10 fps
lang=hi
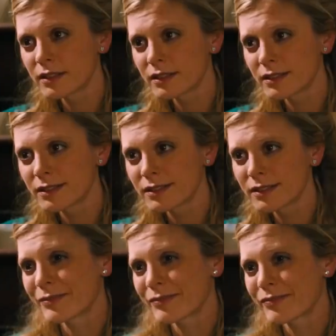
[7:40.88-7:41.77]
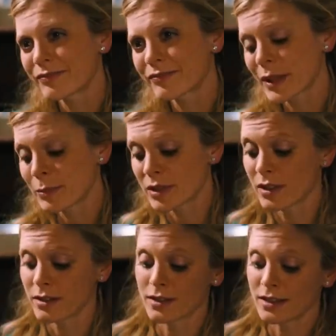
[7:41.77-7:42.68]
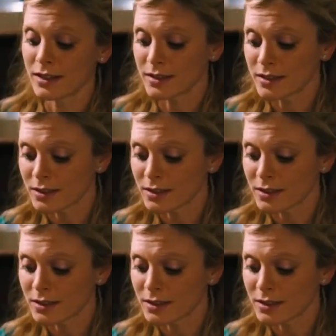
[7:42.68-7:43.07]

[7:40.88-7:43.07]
में उसे बताता है एक दूसरे को और भी